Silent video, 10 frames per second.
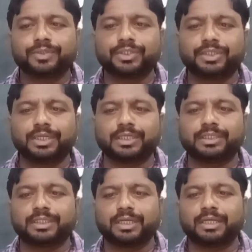किसी न
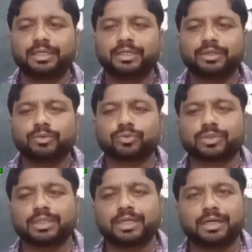किसी तरह
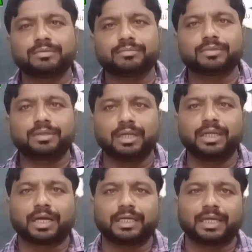उसका ध्यान
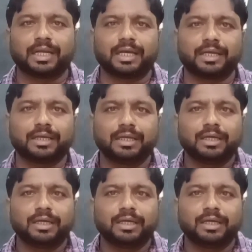नहीं रखा जा रहा है